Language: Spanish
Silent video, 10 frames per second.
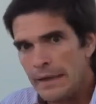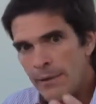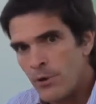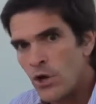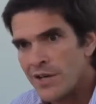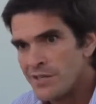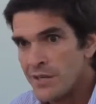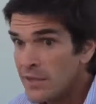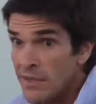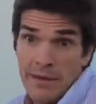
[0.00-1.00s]
mm. y, veo la
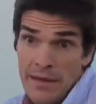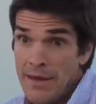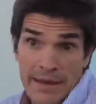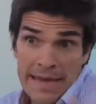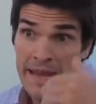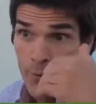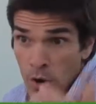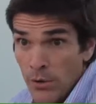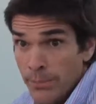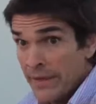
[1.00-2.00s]
siguiente y, le,
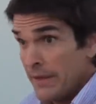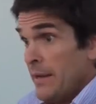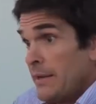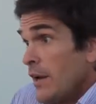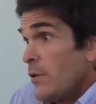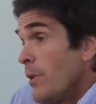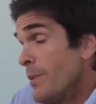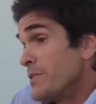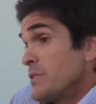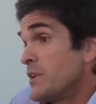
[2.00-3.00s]
vuelvo, y le, le
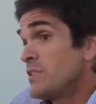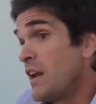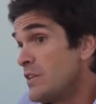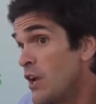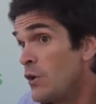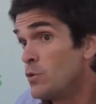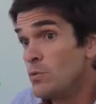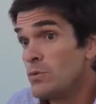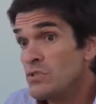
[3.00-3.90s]
vuelve, o sea, ya lo,